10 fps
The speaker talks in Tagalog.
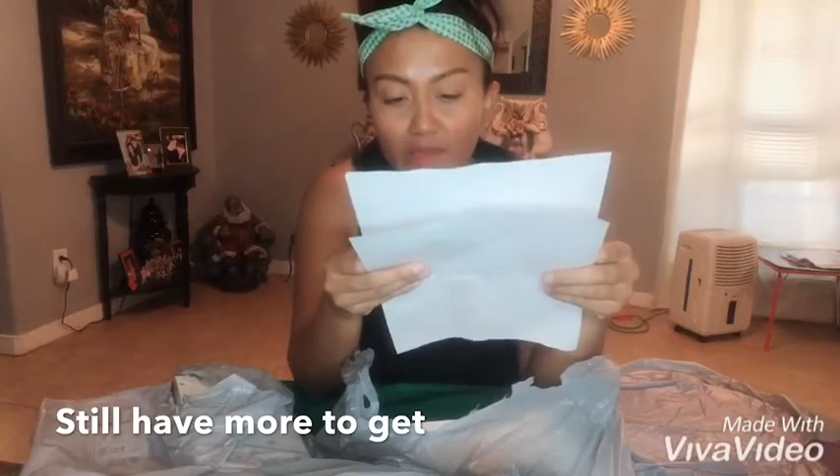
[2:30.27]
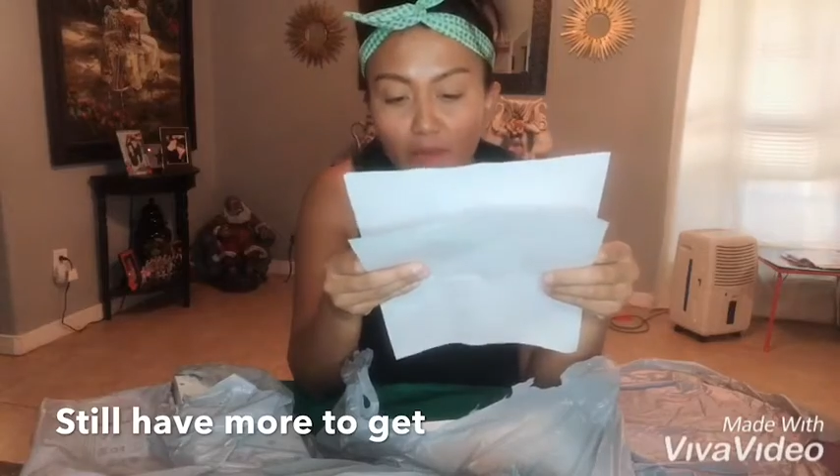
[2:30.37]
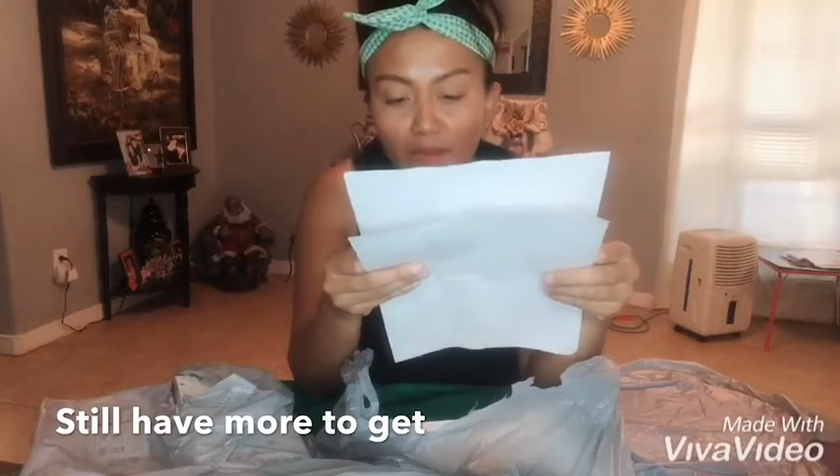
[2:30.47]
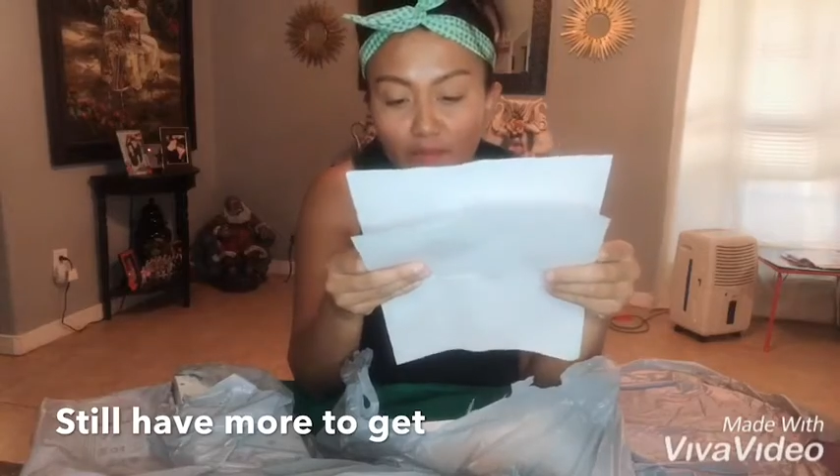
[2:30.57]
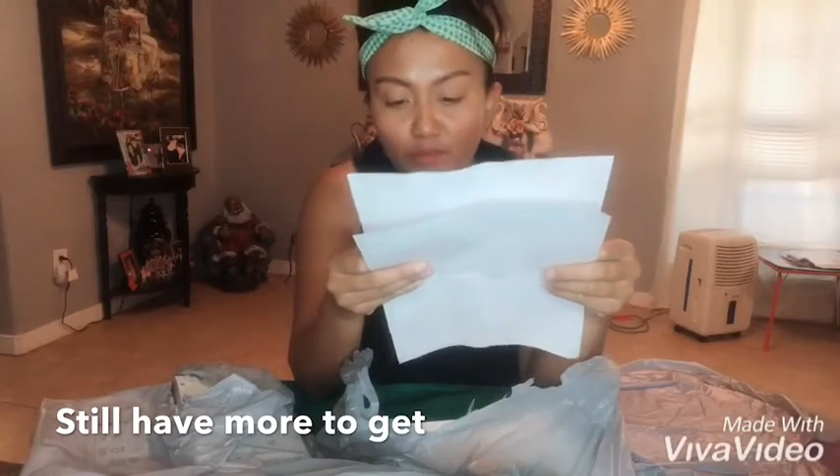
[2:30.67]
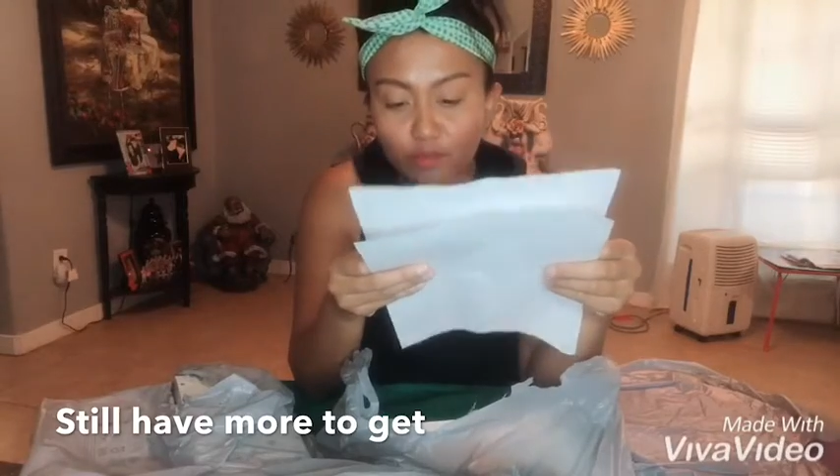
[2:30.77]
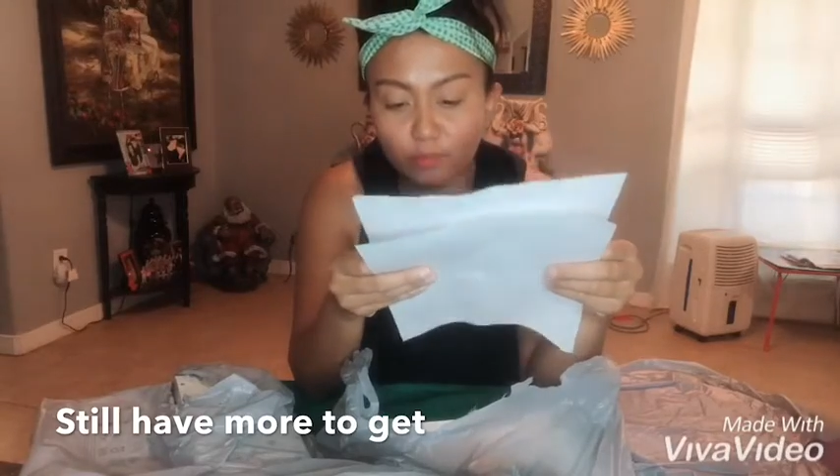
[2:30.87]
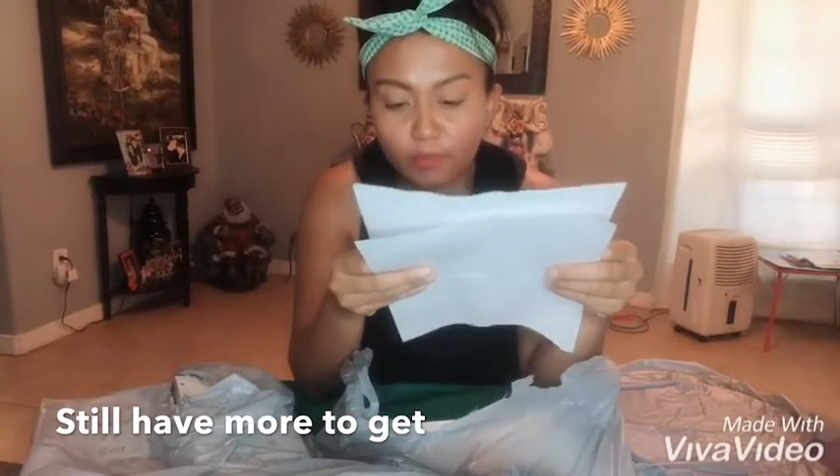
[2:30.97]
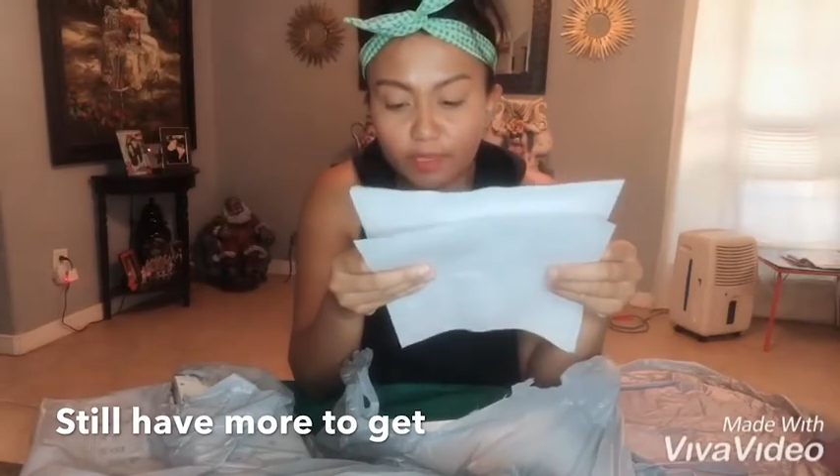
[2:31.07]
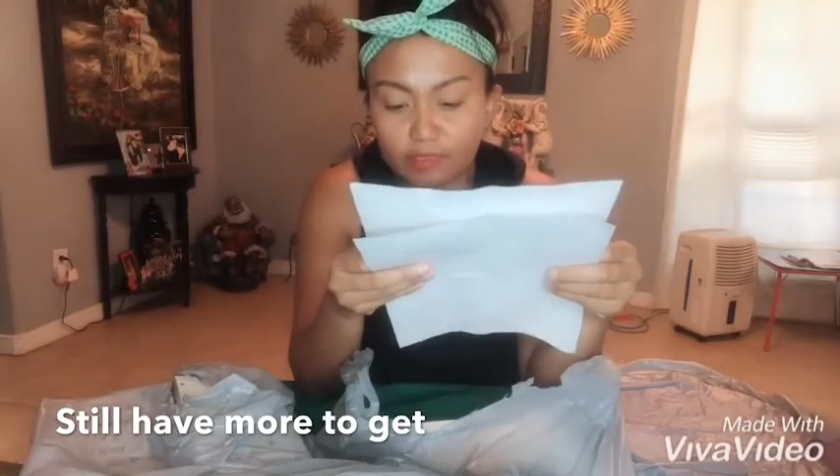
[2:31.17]
binder,
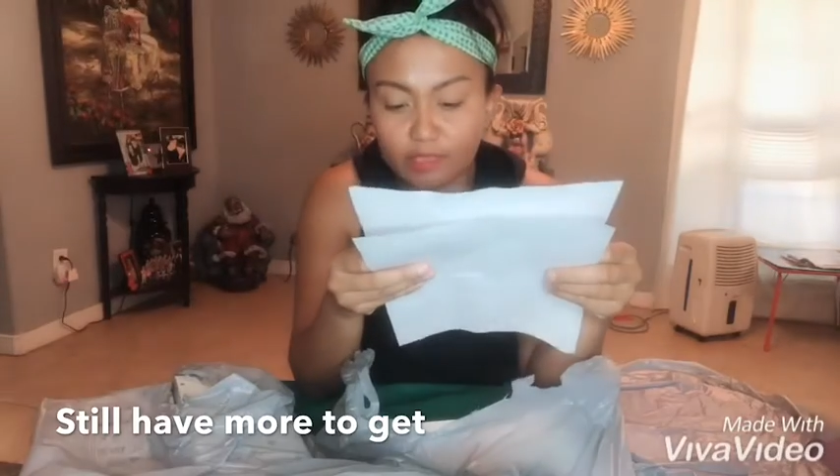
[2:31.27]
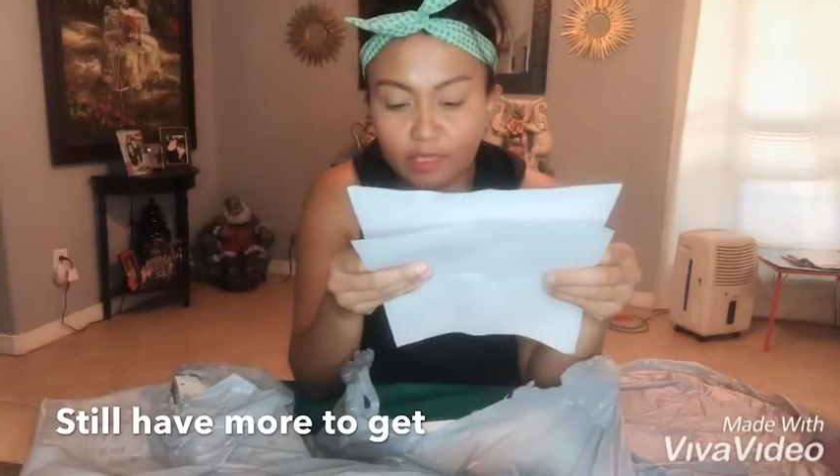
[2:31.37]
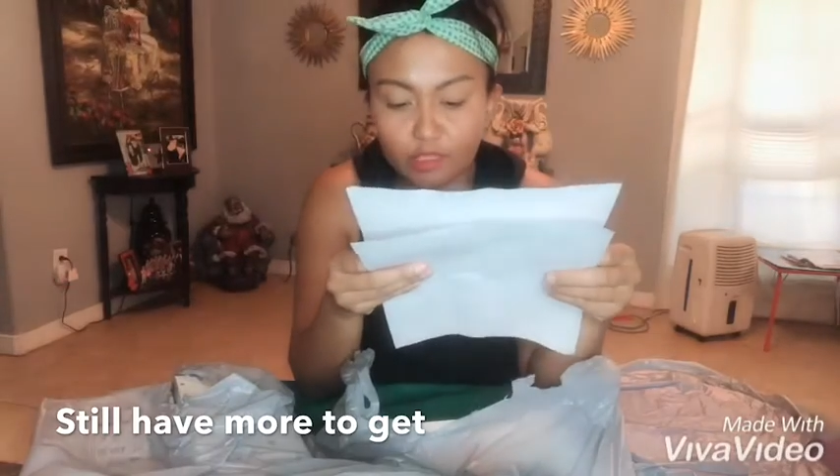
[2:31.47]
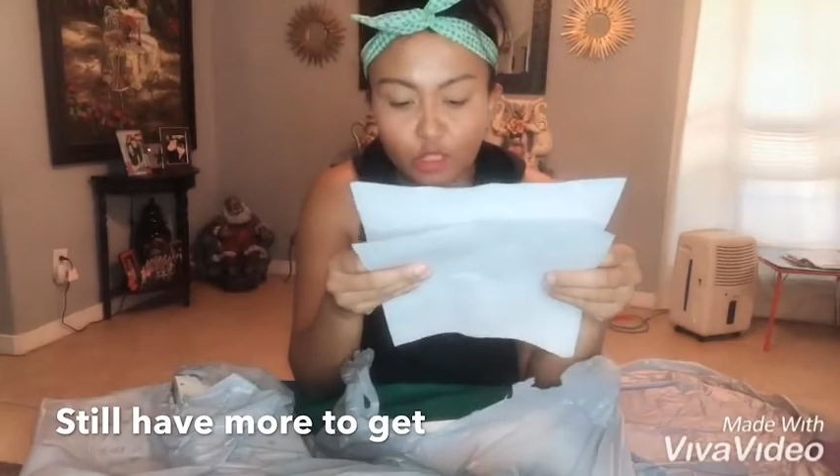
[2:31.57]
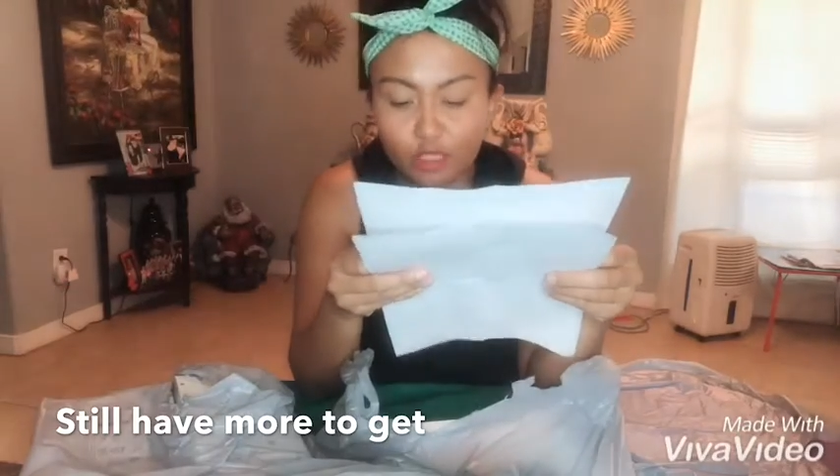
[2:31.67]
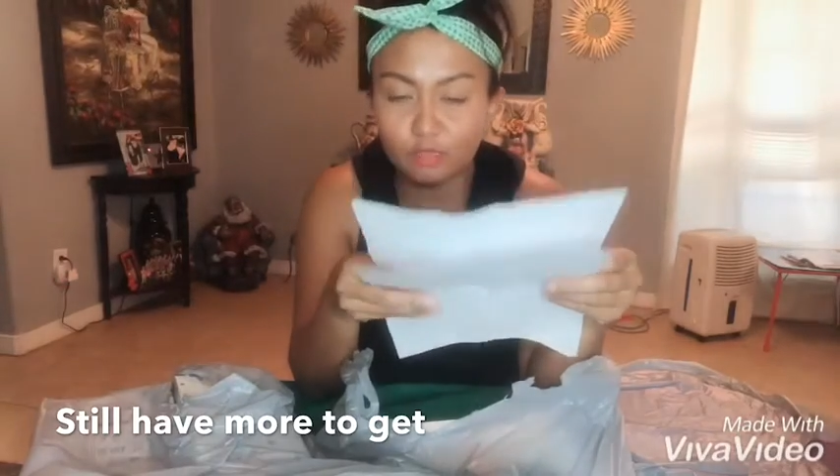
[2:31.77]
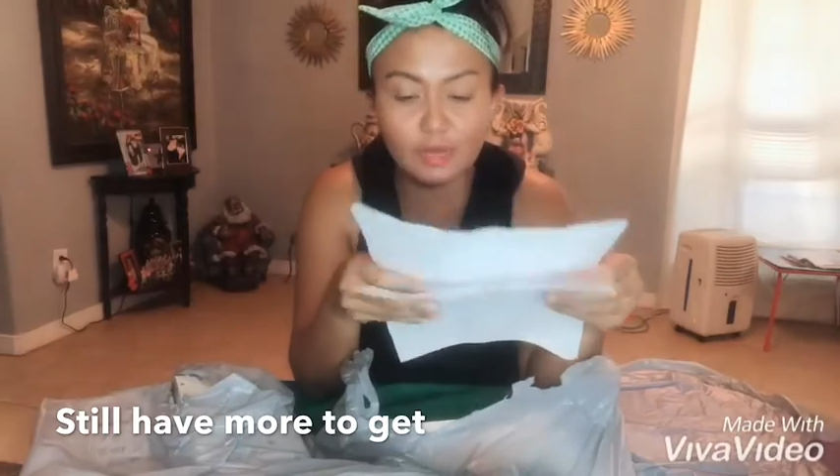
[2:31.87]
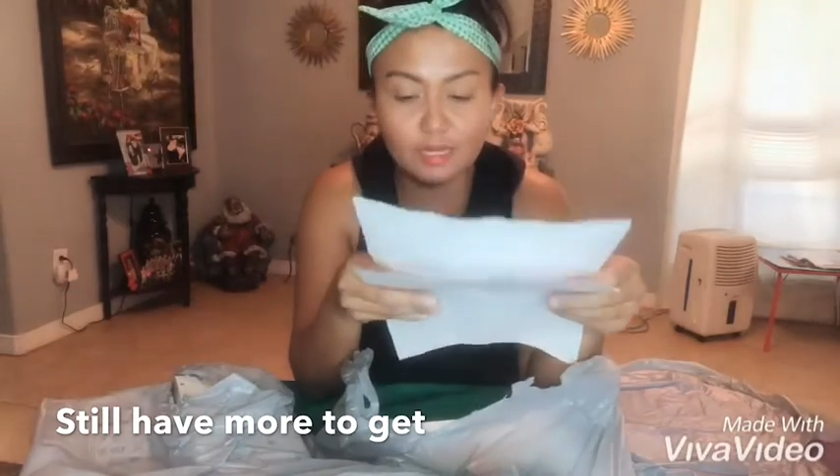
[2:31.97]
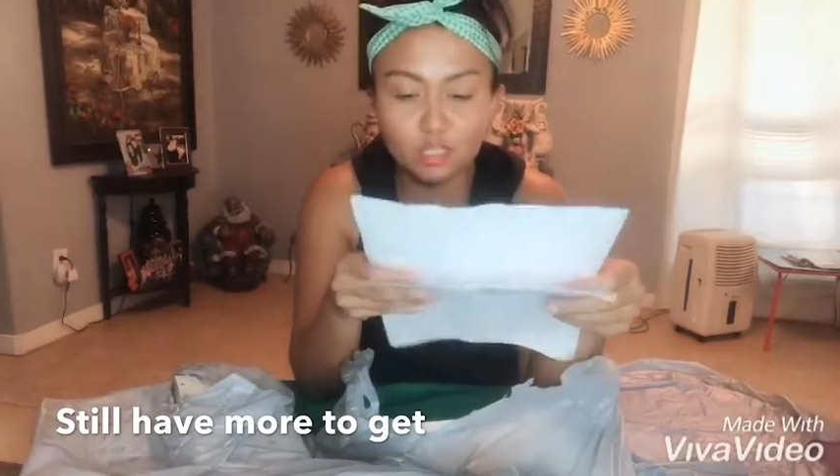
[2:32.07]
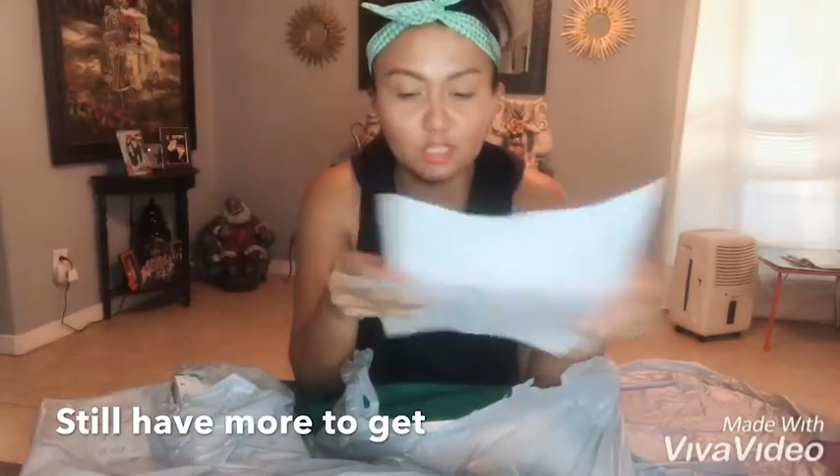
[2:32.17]
plastic, etc.
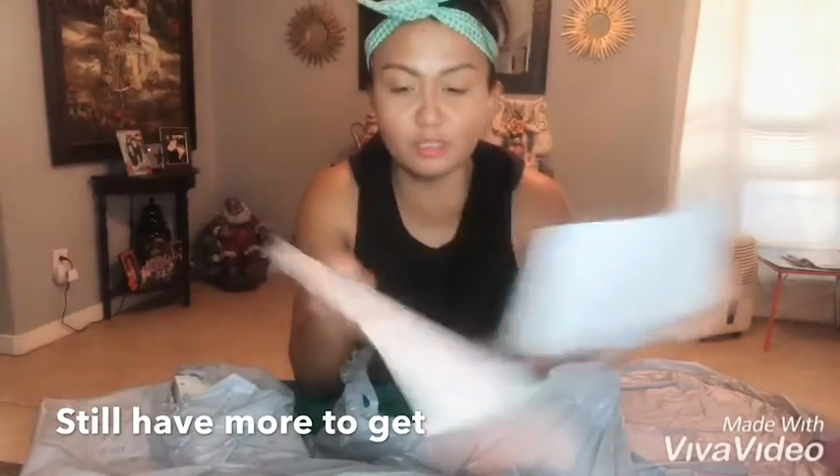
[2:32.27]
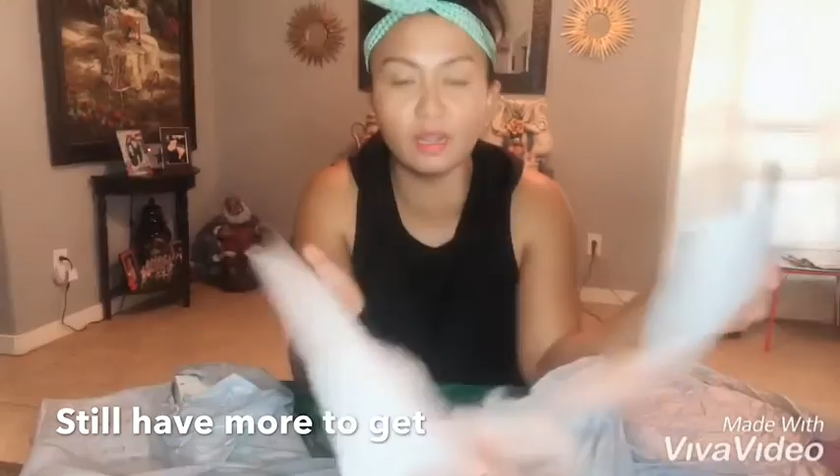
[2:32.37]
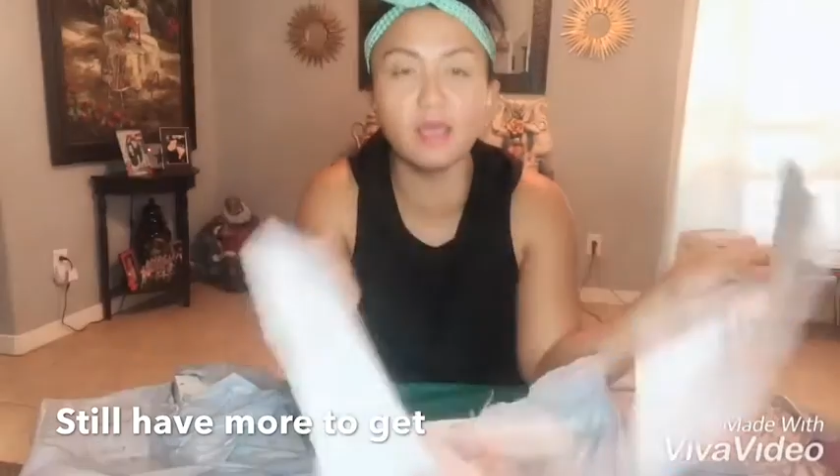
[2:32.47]
etc.